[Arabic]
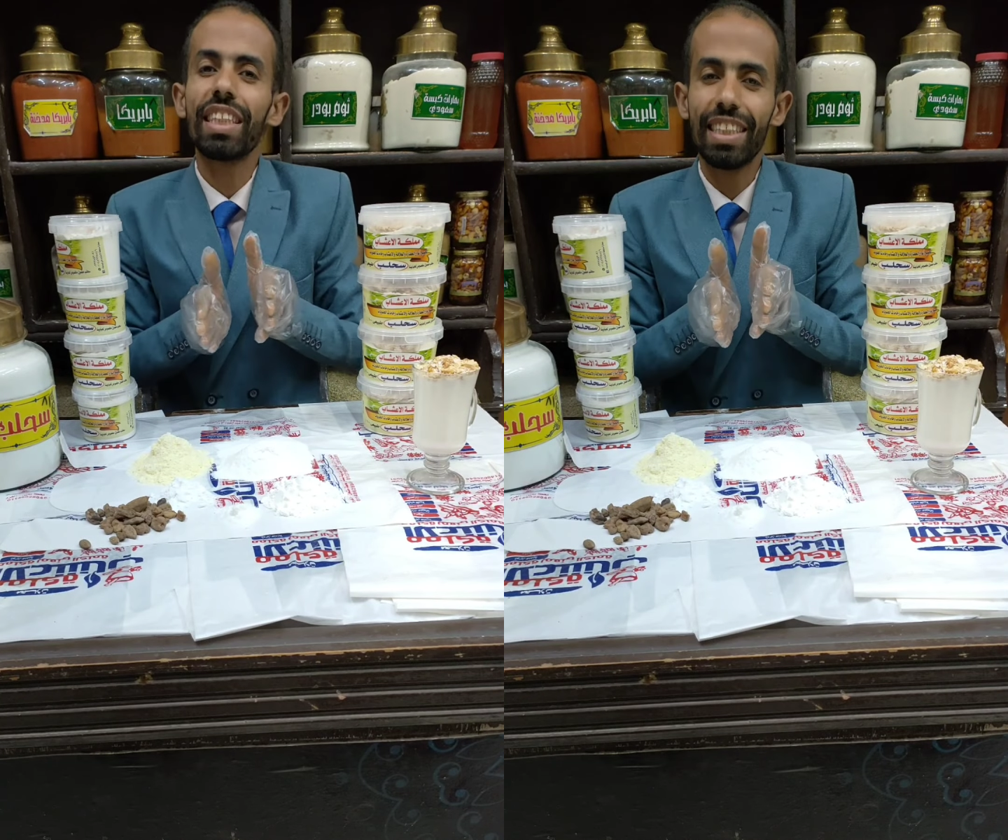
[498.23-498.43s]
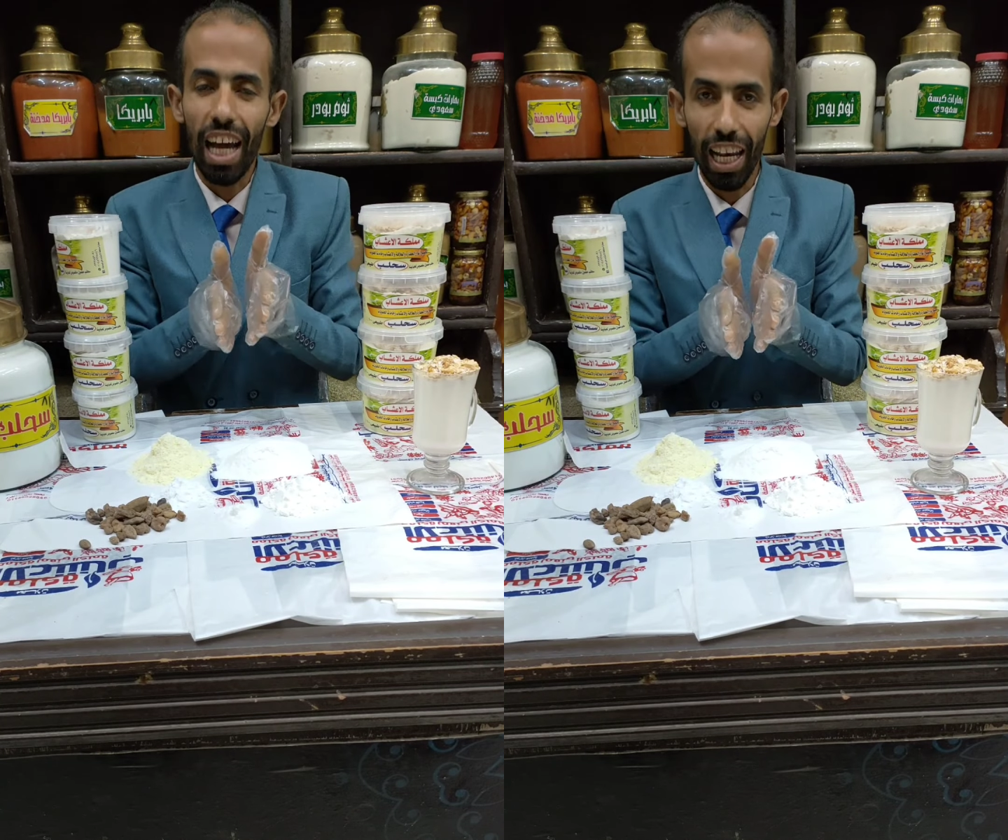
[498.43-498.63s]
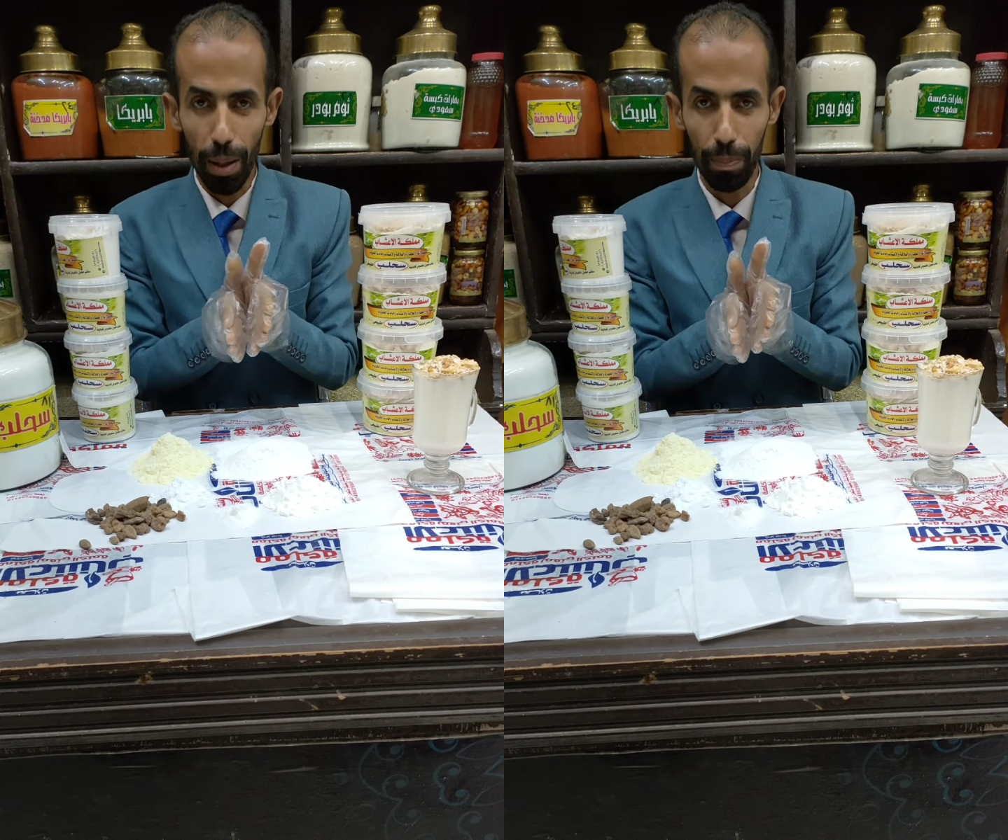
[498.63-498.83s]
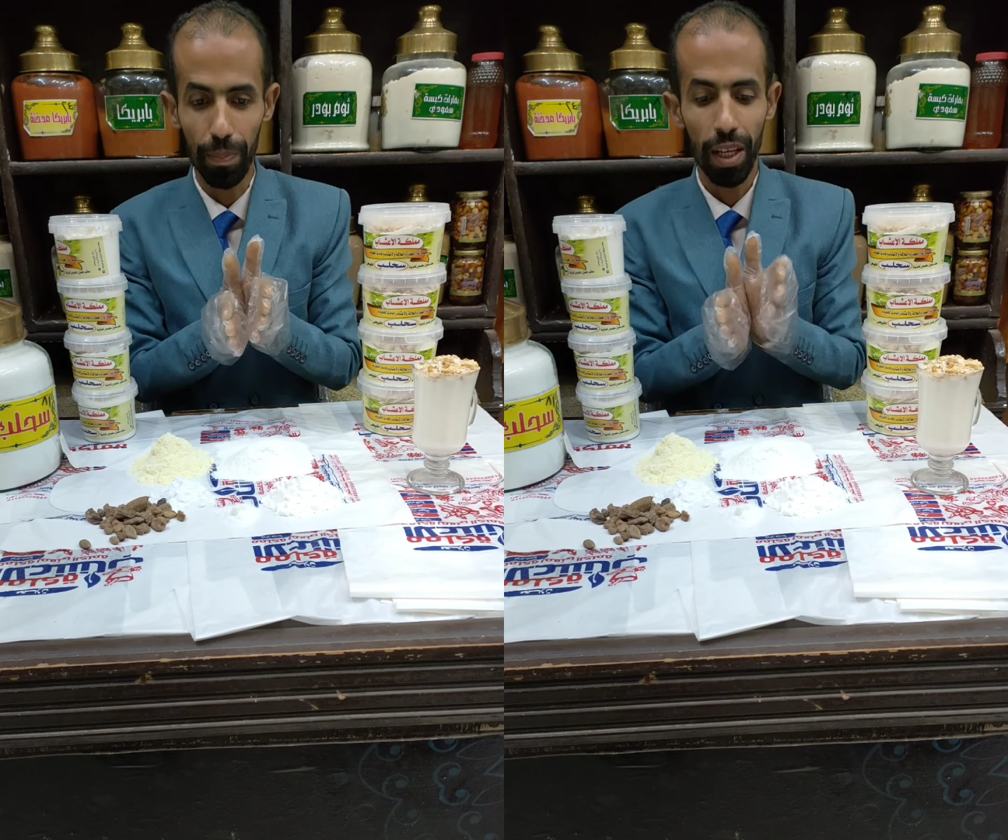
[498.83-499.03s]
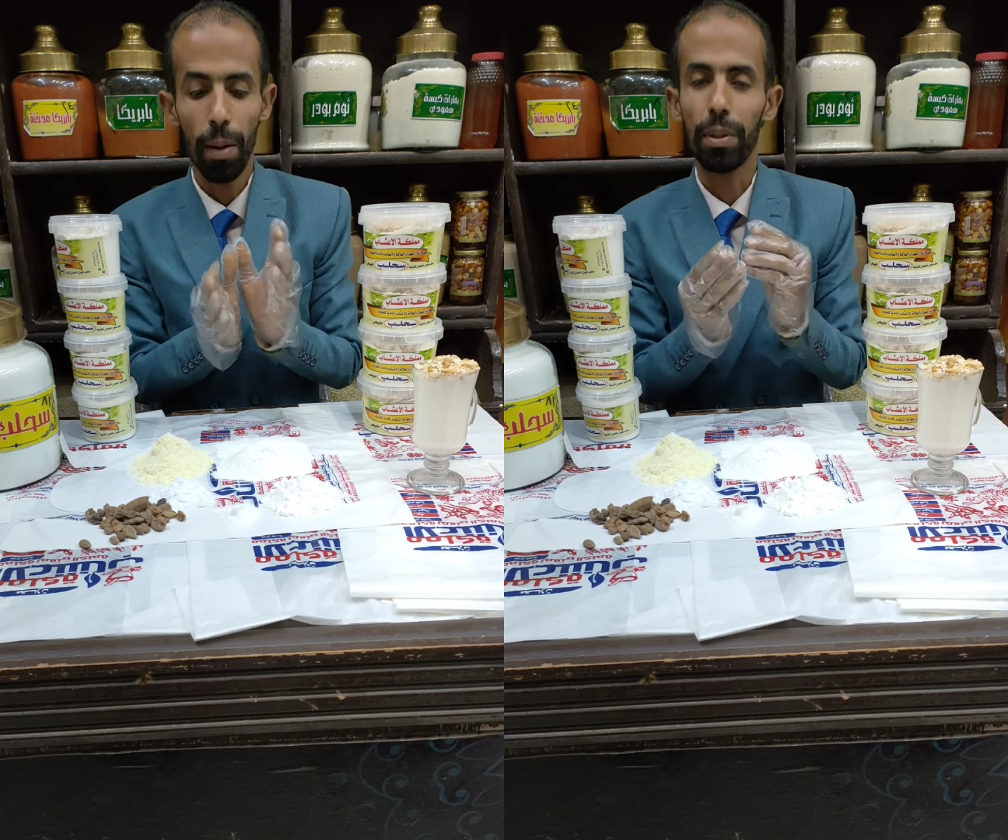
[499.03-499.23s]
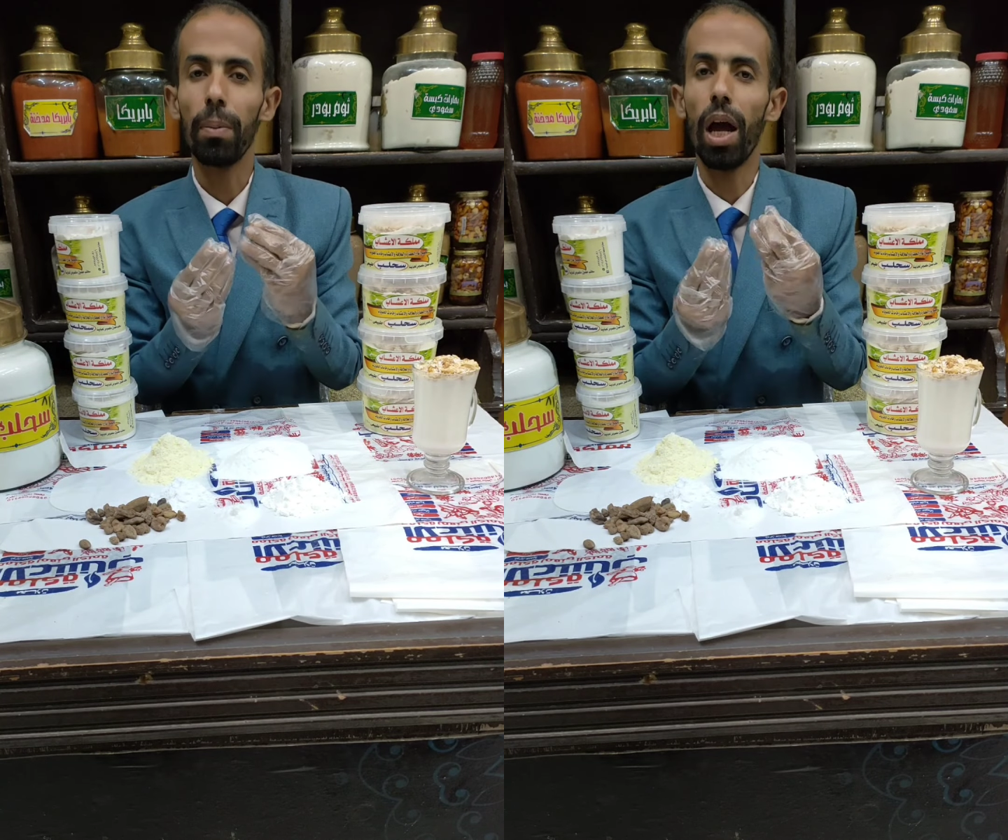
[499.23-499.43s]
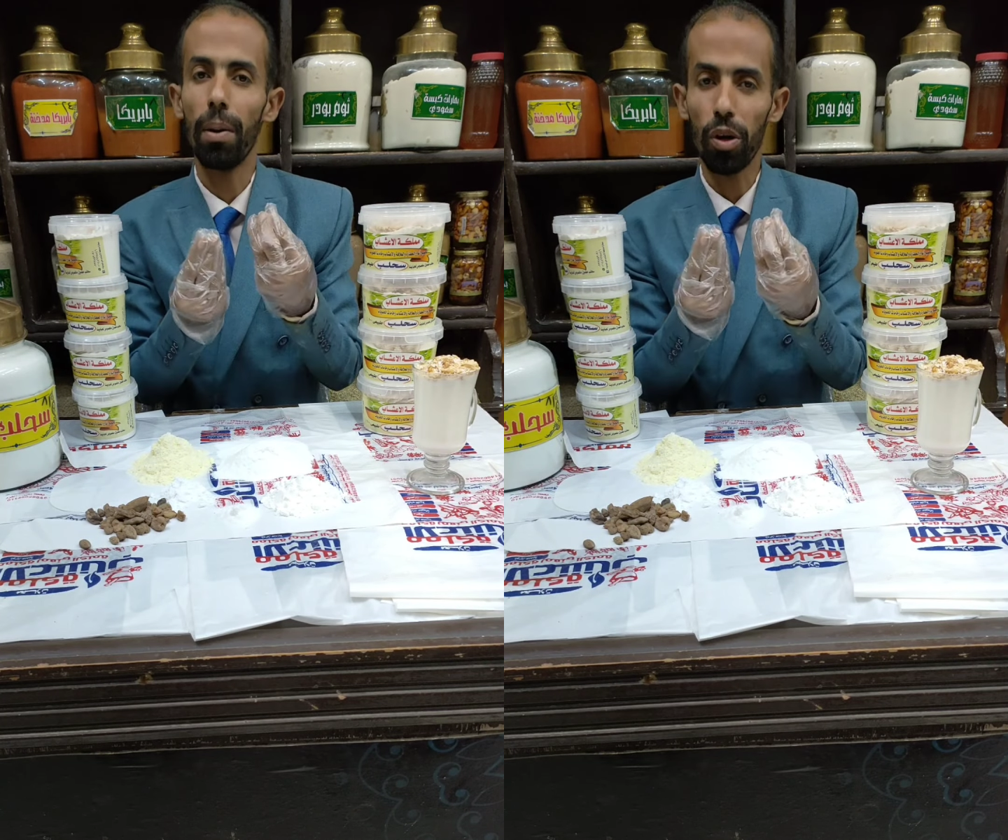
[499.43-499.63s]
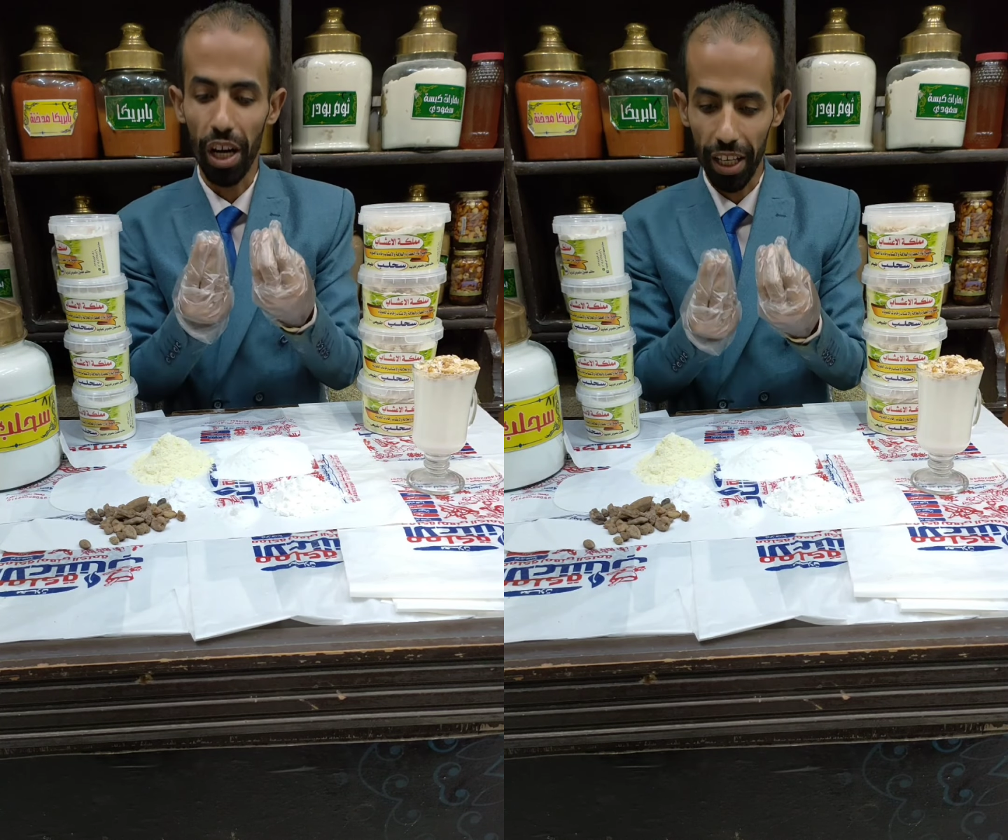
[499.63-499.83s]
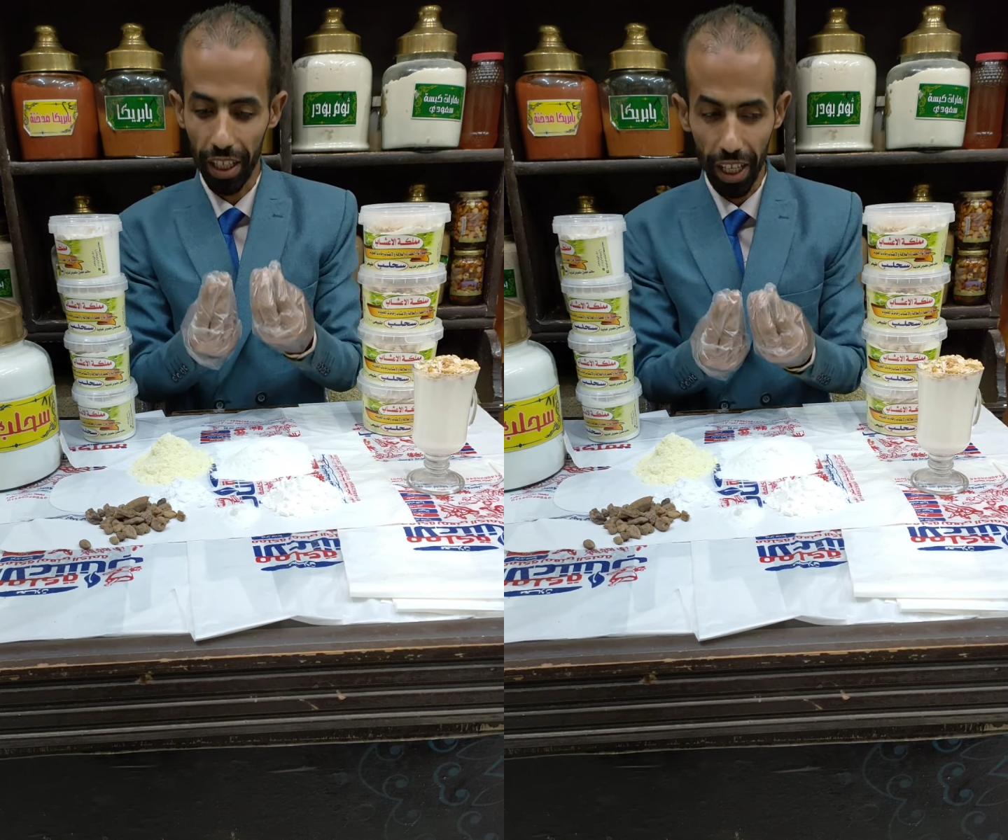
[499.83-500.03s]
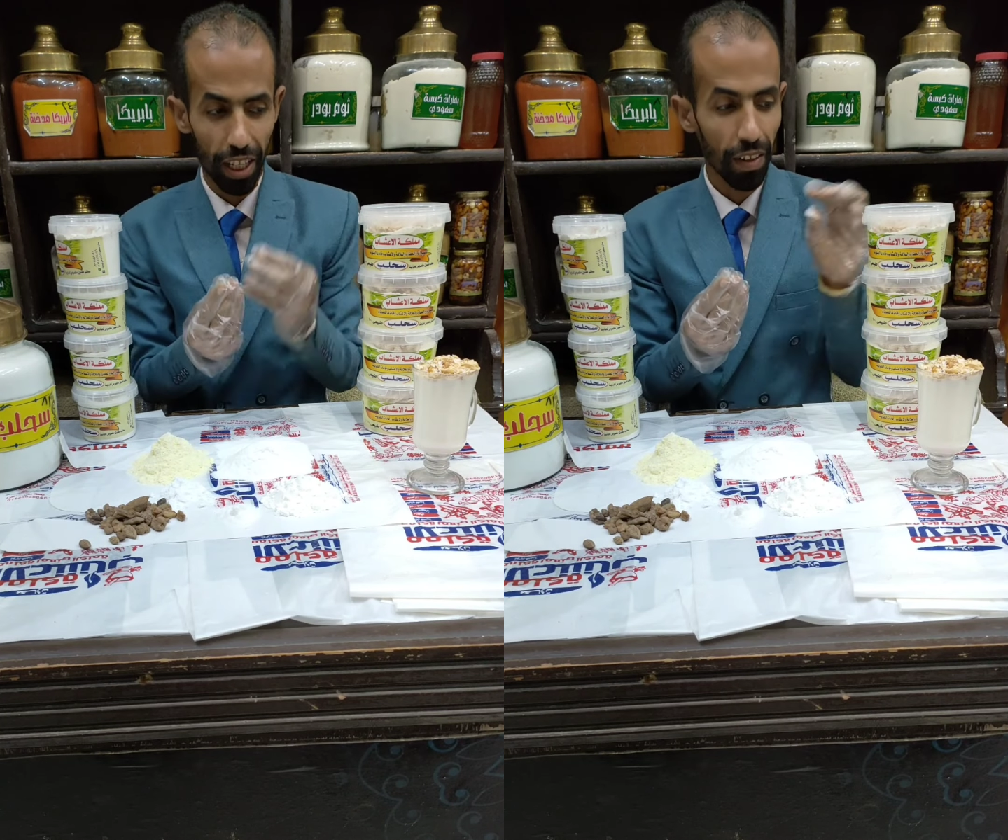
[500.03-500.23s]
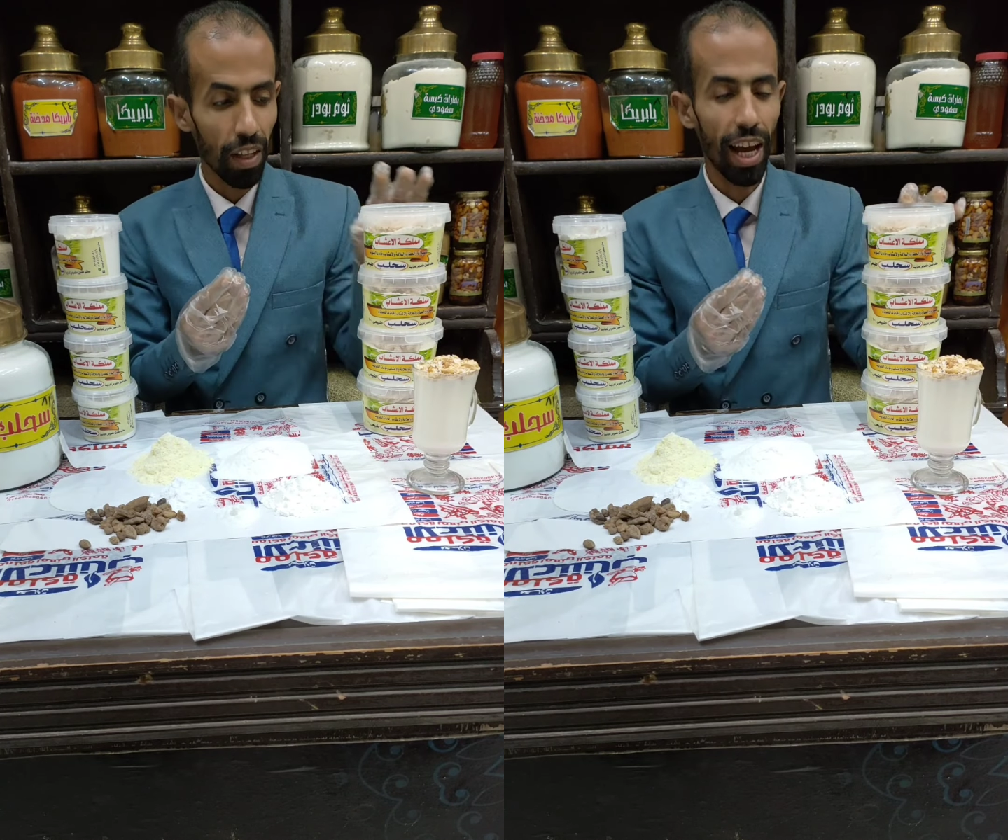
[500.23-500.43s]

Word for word: السحلب تبقى عباره عن ايه؟